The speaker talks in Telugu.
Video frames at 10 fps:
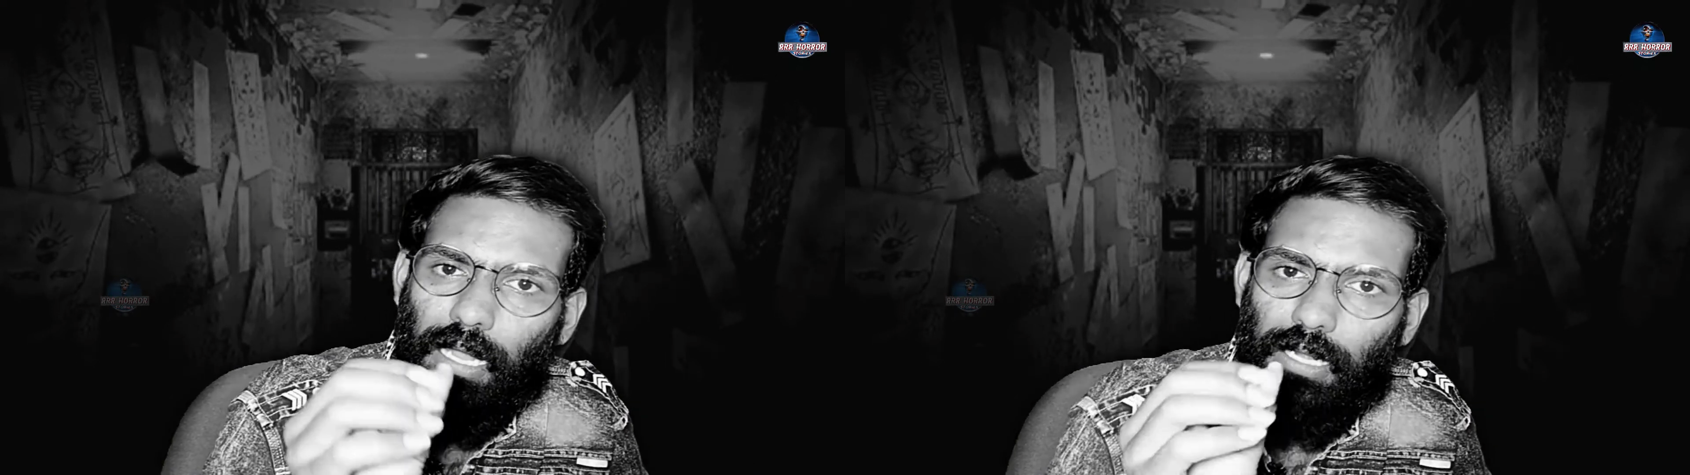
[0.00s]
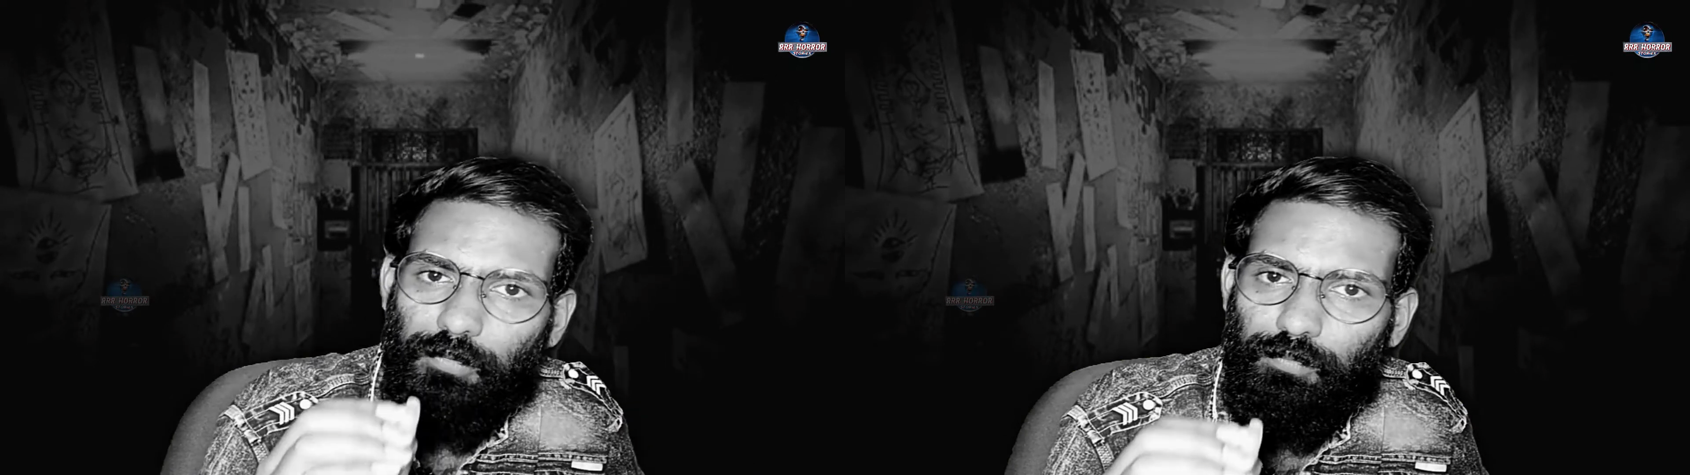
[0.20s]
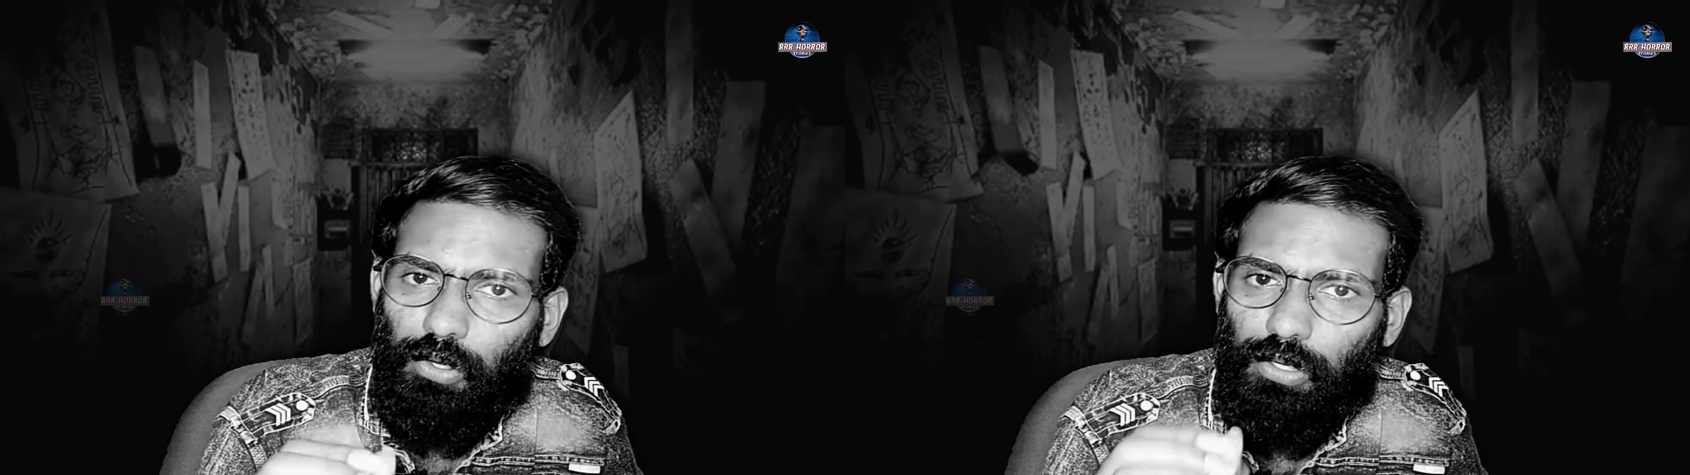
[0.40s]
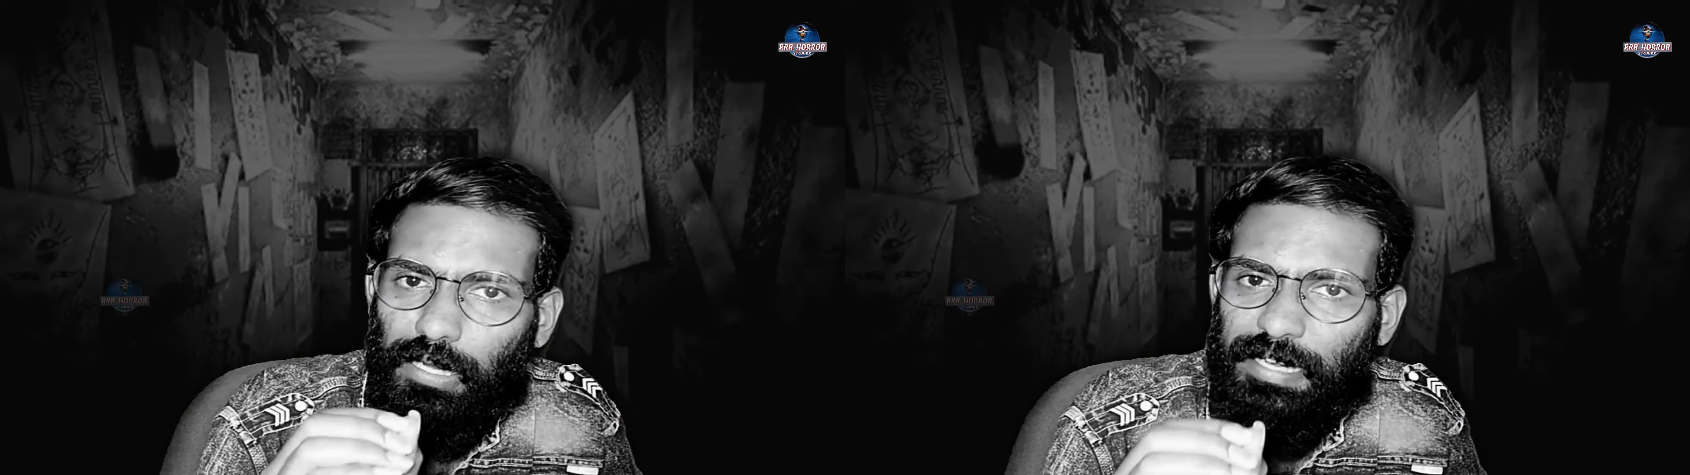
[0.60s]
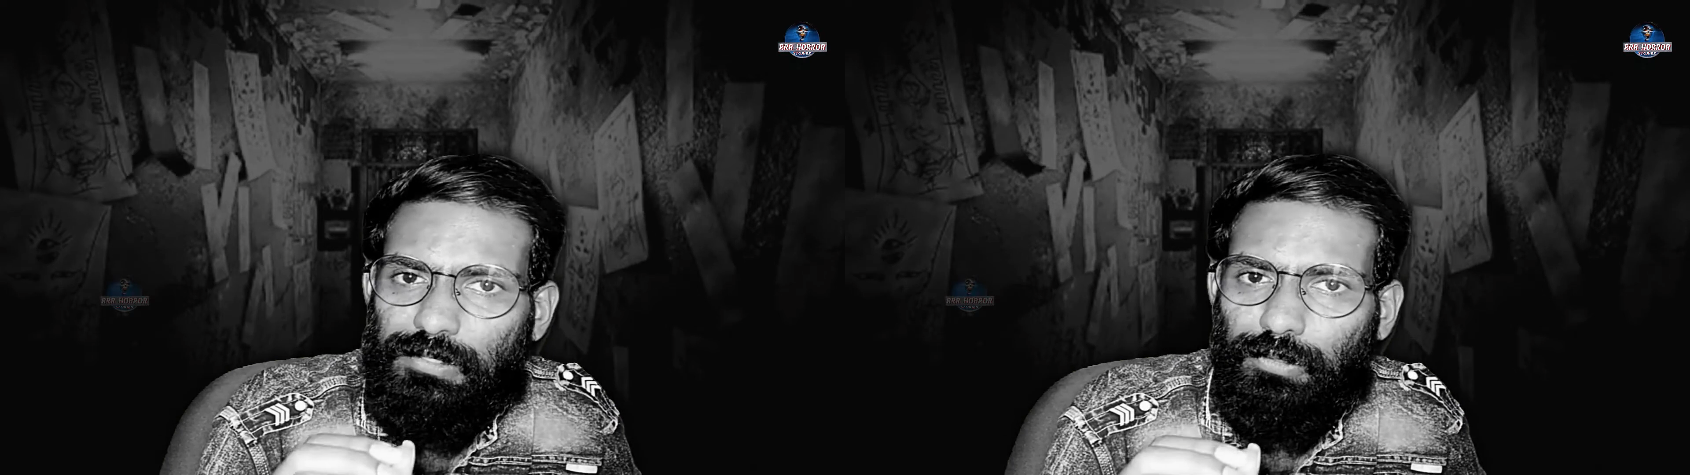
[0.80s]
ఆ లిఫ్ట్లోని
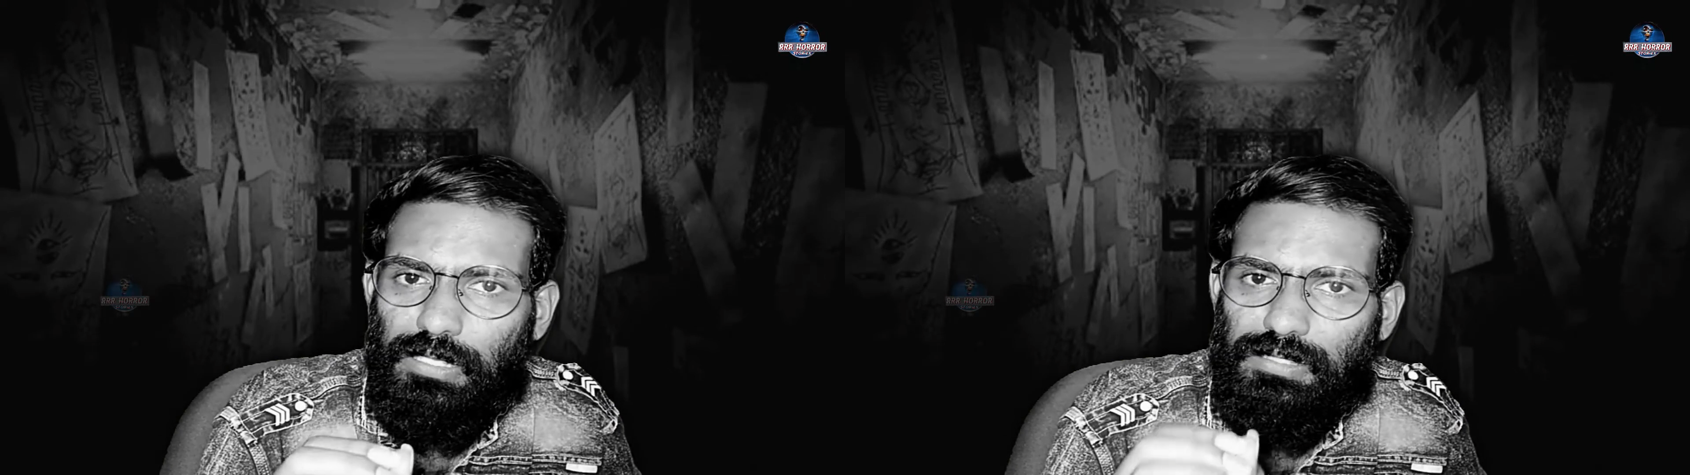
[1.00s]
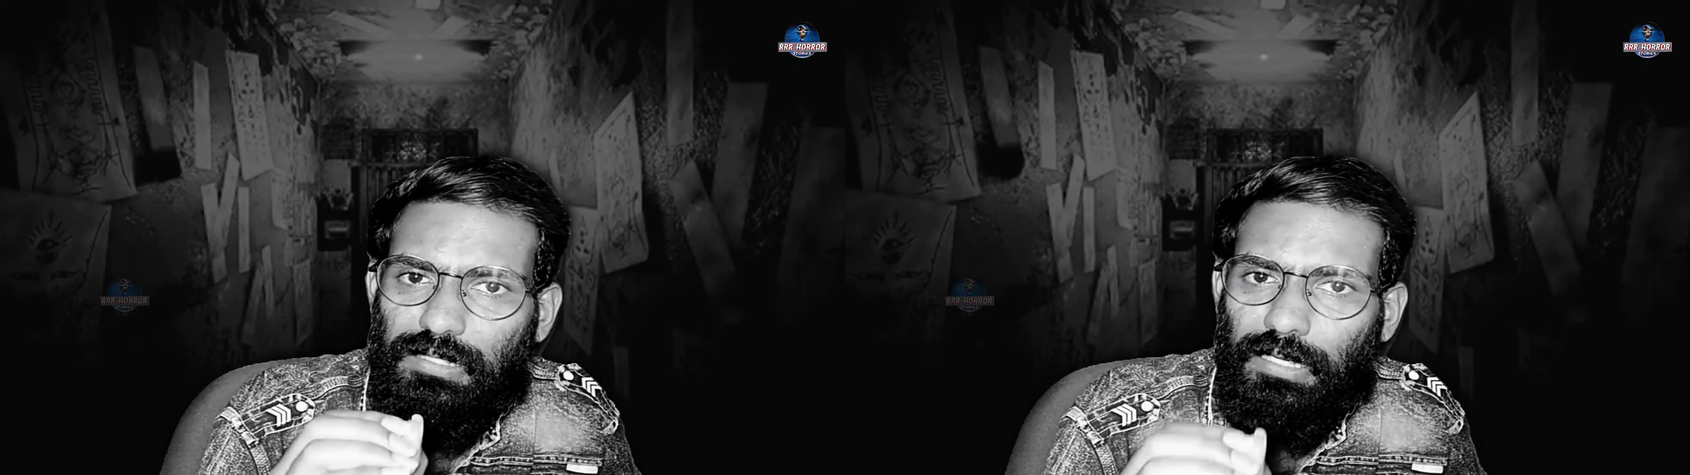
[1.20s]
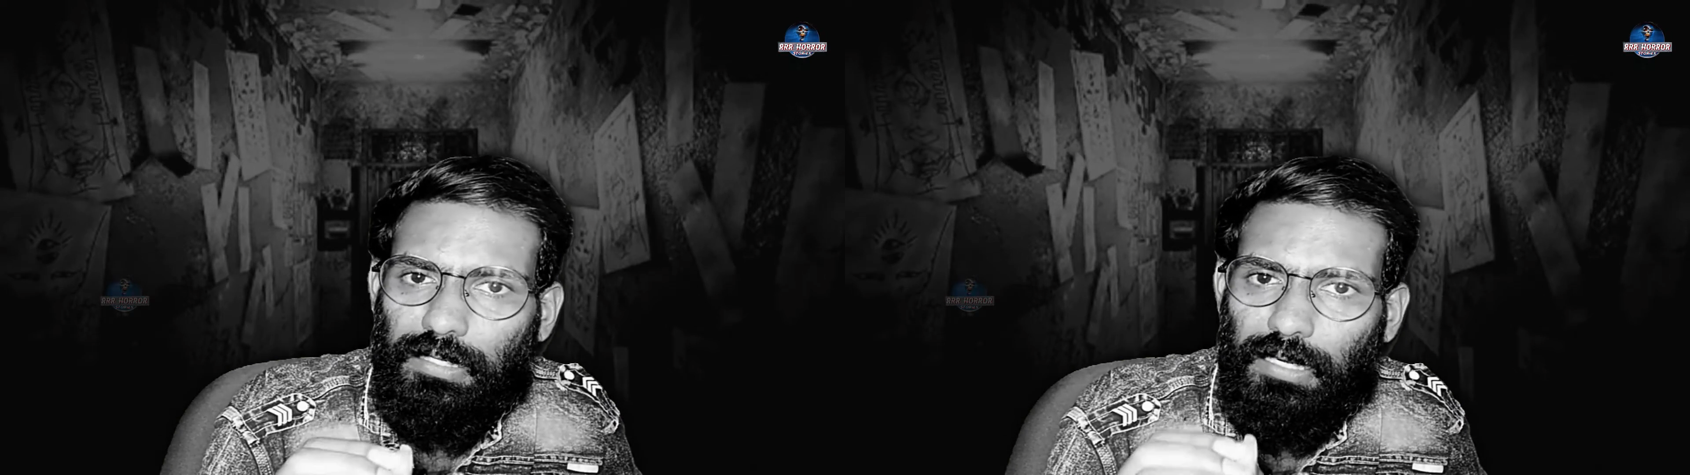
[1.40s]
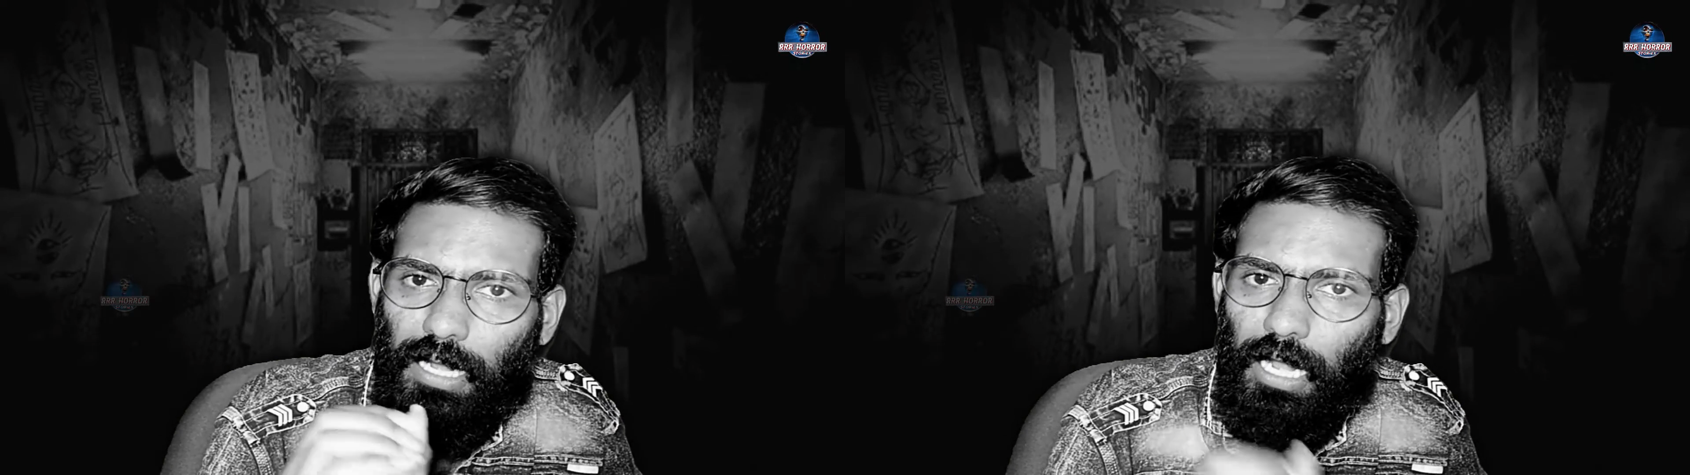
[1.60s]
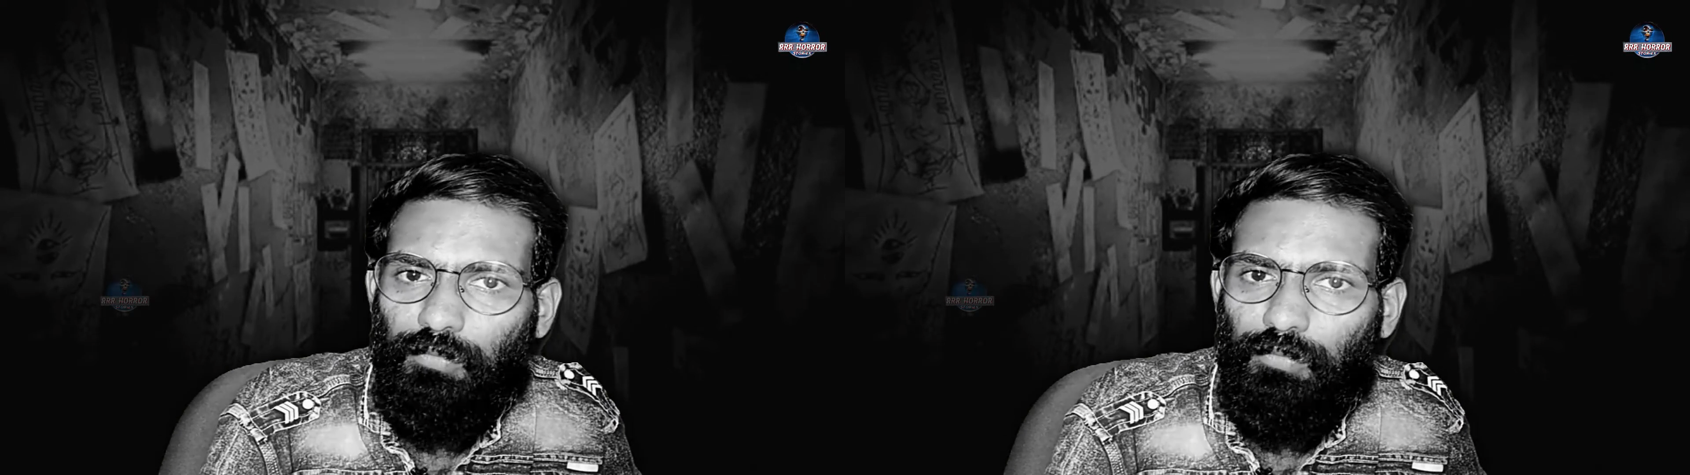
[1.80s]
లైట్స్ కూడా సడన్గా